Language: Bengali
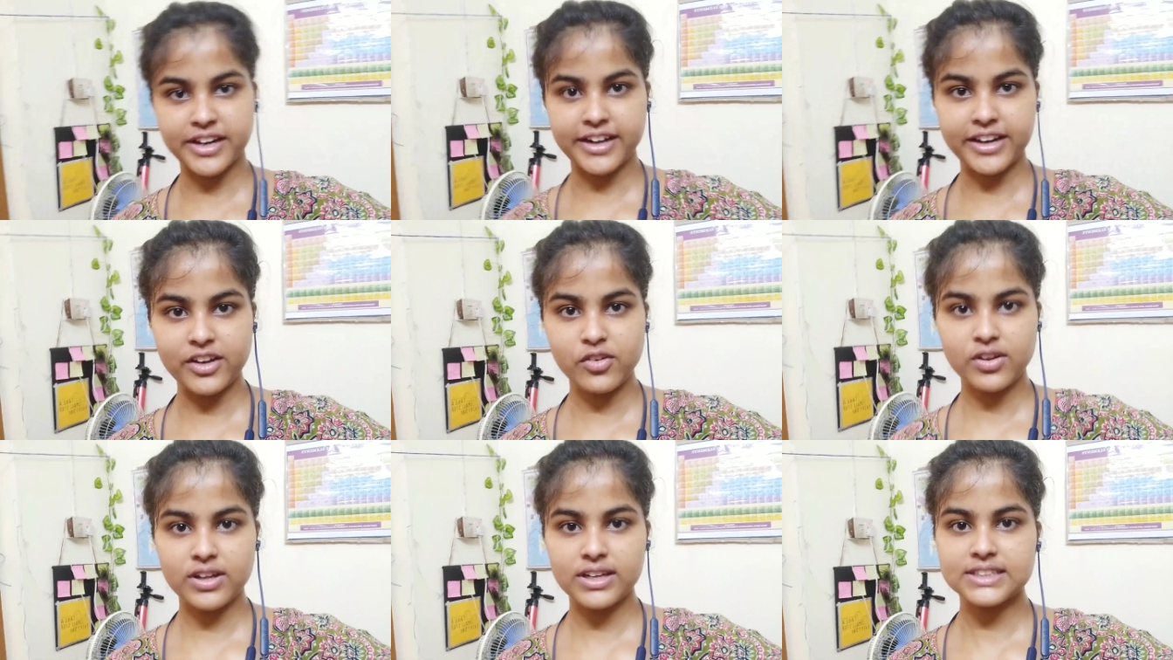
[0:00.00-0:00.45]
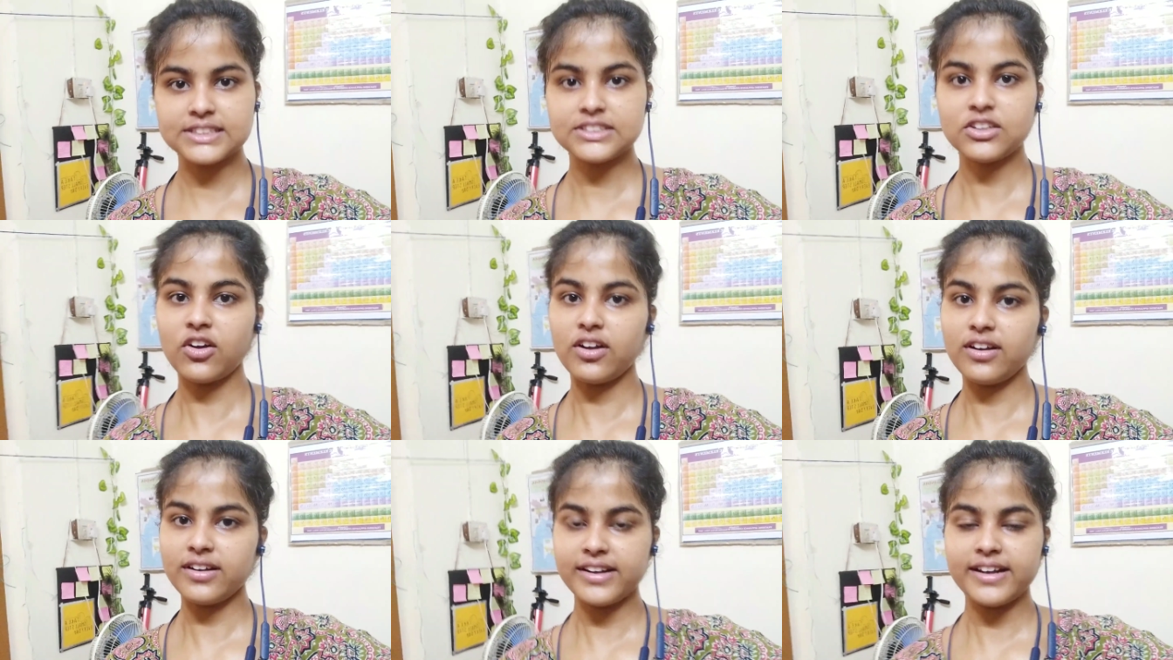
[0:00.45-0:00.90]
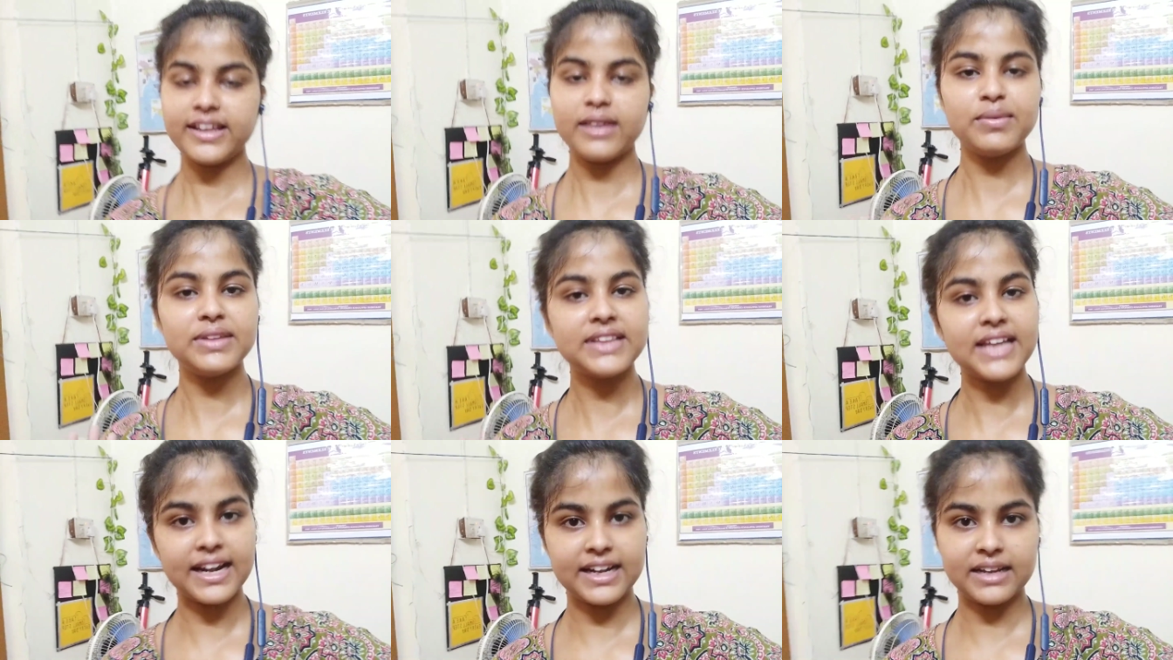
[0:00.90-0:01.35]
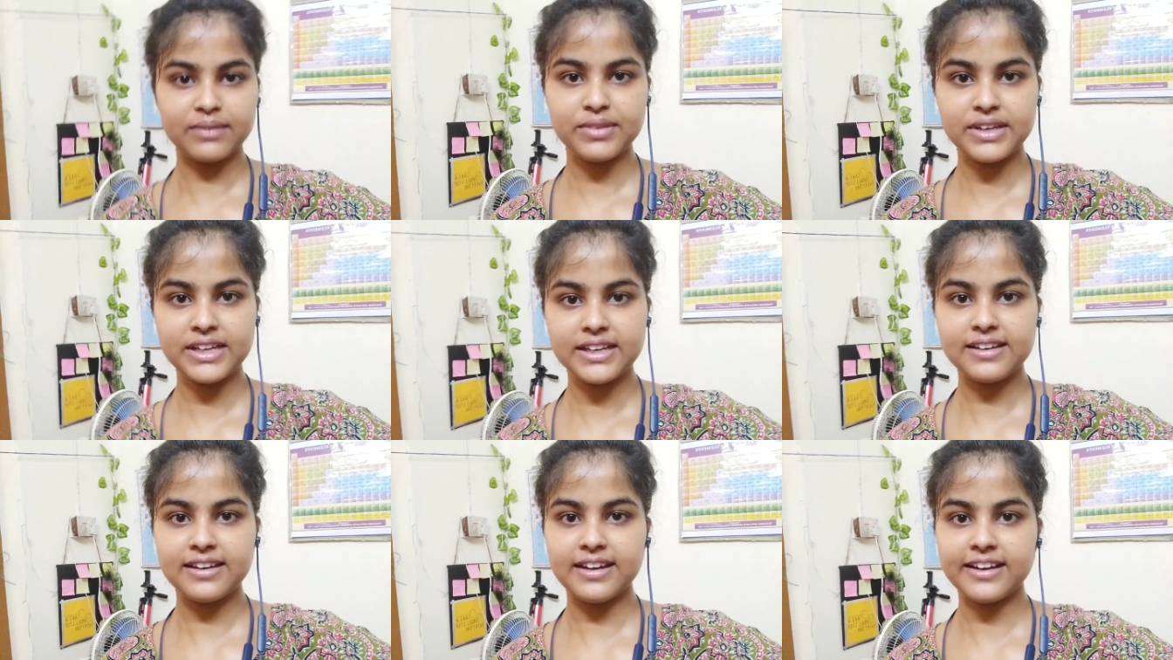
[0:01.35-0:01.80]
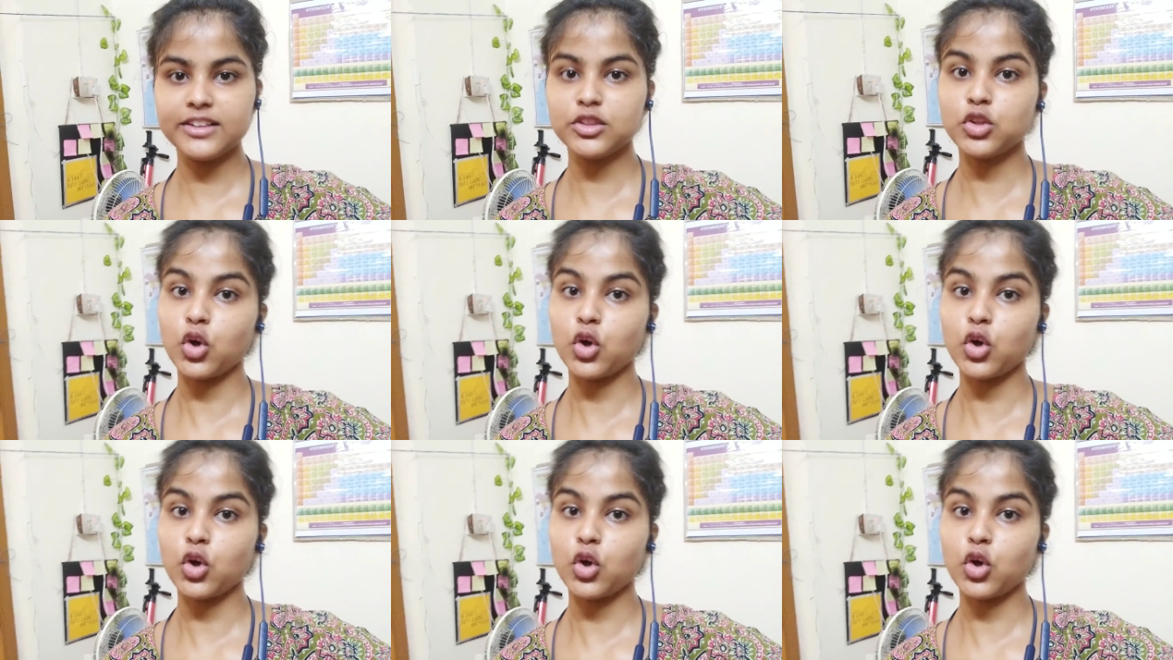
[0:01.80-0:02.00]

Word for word: রেডি হয়ে গেছি অলরেডি আমি থার্টি মিনিট লেট